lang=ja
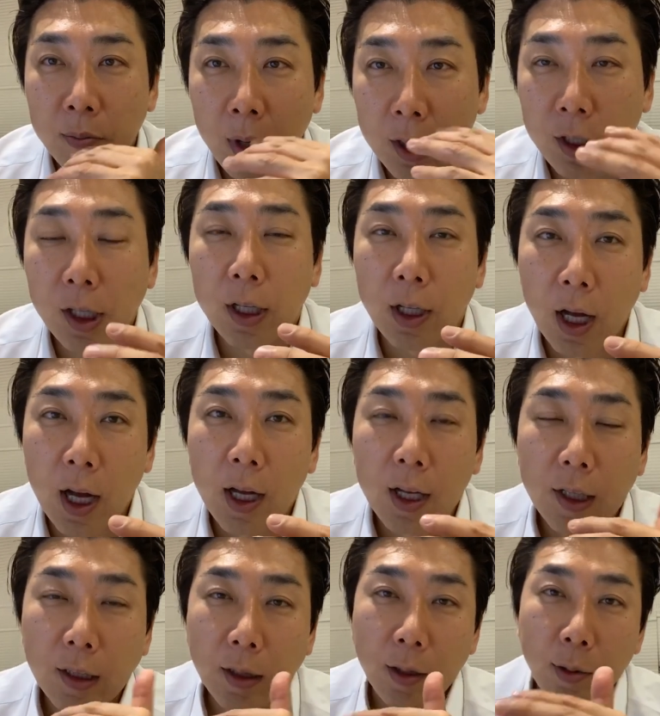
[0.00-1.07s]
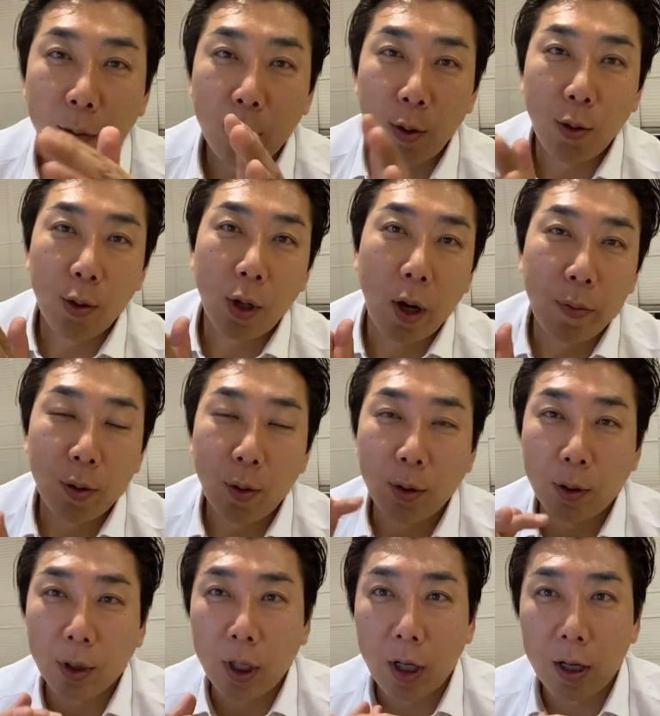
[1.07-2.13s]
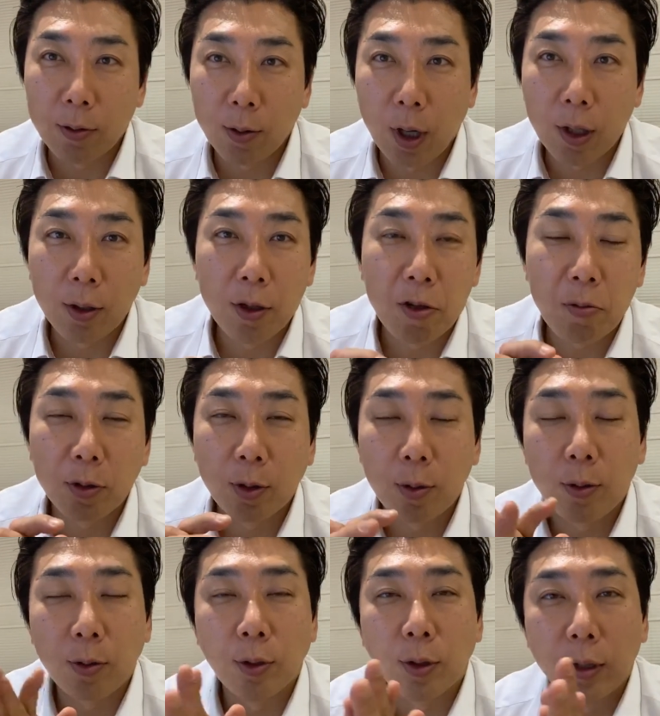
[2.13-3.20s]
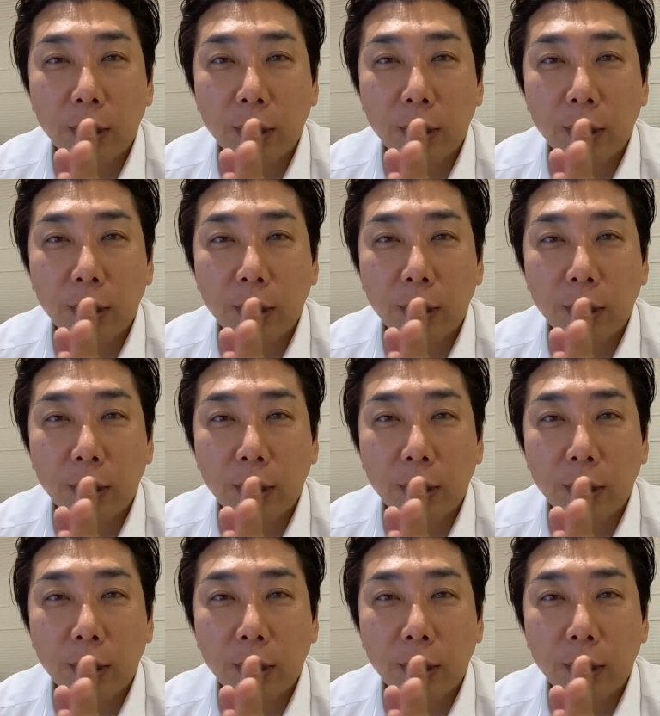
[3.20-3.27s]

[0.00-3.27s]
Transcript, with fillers: 交えたどういうアプローチをされるのかっていうのもすごく